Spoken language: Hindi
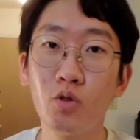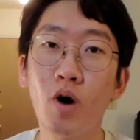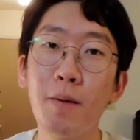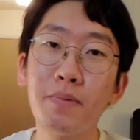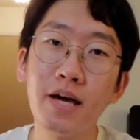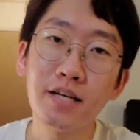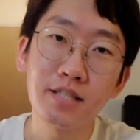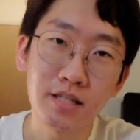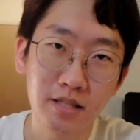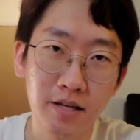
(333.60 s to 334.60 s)
तो आप कह
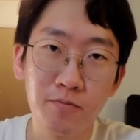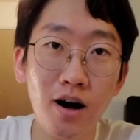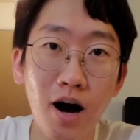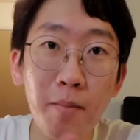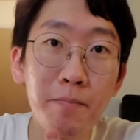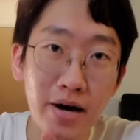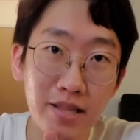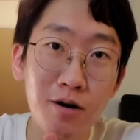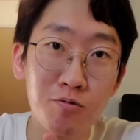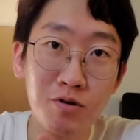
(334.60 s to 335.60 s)
सकते हैं तो हम
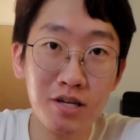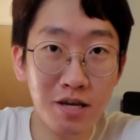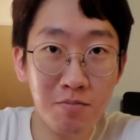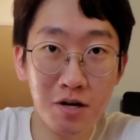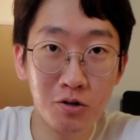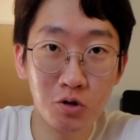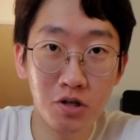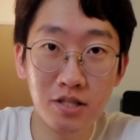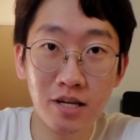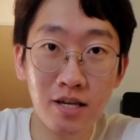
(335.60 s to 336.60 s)
पैदा हुए हैं ये मेरा
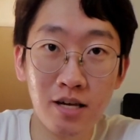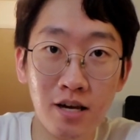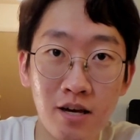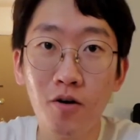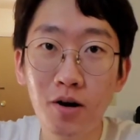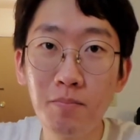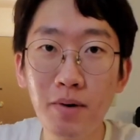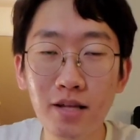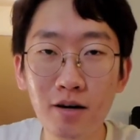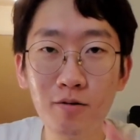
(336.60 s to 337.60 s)
चॉइस नहीं है और हम
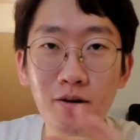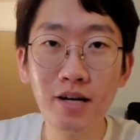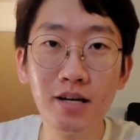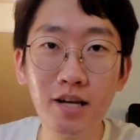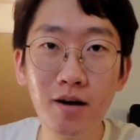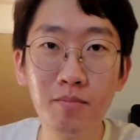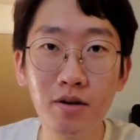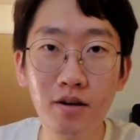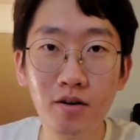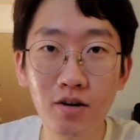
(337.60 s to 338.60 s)
पैदा हुए इंडिया
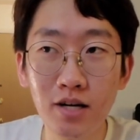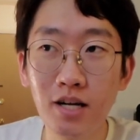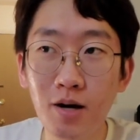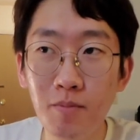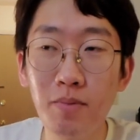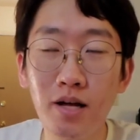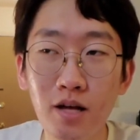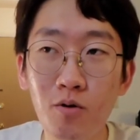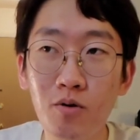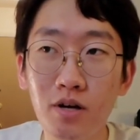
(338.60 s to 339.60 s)
में और इंडिया में पैदा
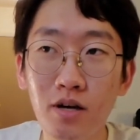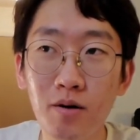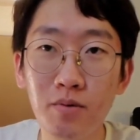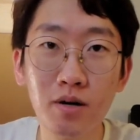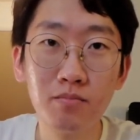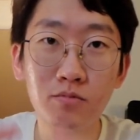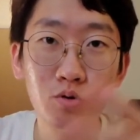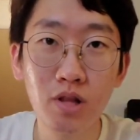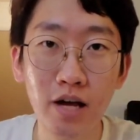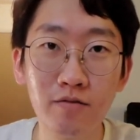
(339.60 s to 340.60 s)
होके अभी हम
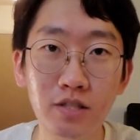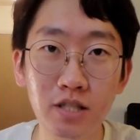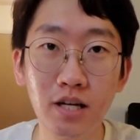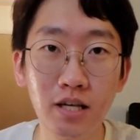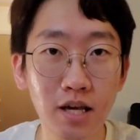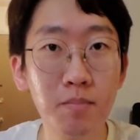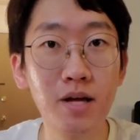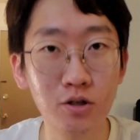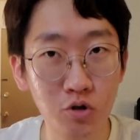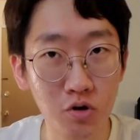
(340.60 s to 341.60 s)
जो लाइफ जी रहे हैं ये
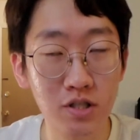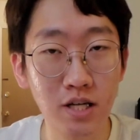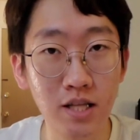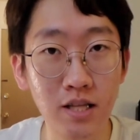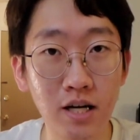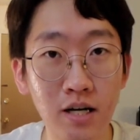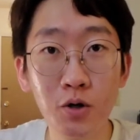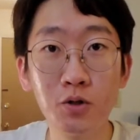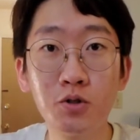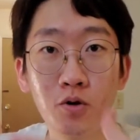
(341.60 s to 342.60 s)
मेरा चॉइस नहीं था
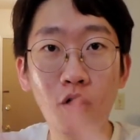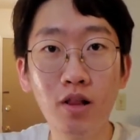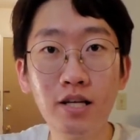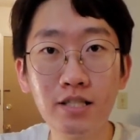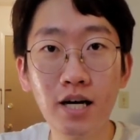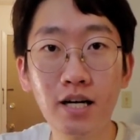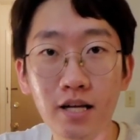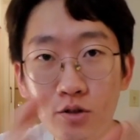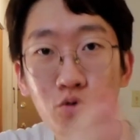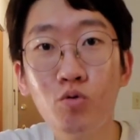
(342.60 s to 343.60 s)
और जो कॉलेज जा रहे
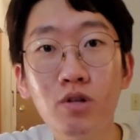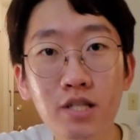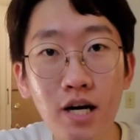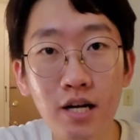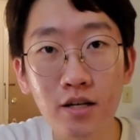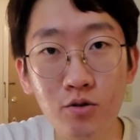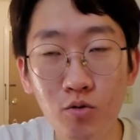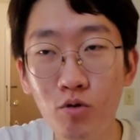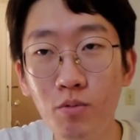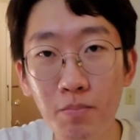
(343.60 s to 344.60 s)
हैं स्कूल जा रहे हैं
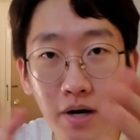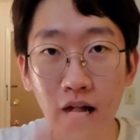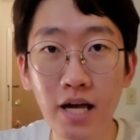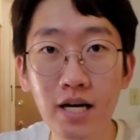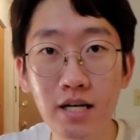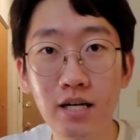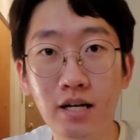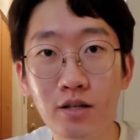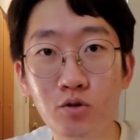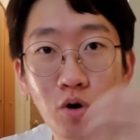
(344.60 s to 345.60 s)
स्कूल में पढ़ाई कर रहे
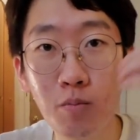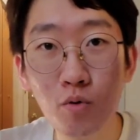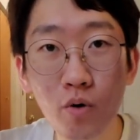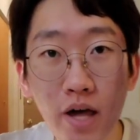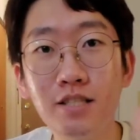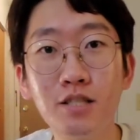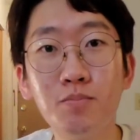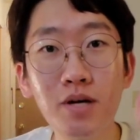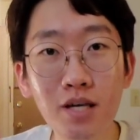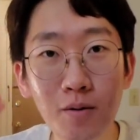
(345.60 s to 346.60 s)
हैं जो हमको
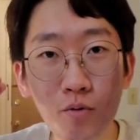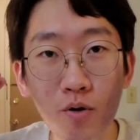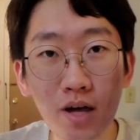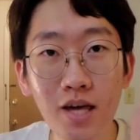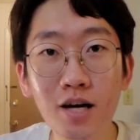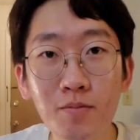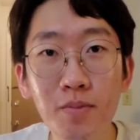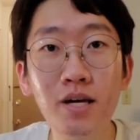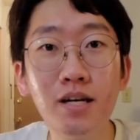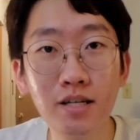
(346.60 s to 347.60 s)
जिसमें कि हमको एक
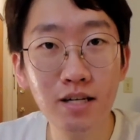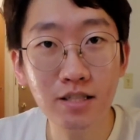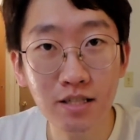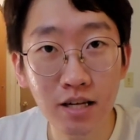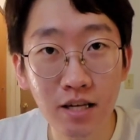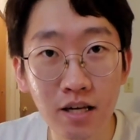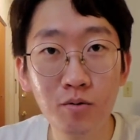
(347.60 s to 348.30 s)
भी इंटरेस्ट नहीं है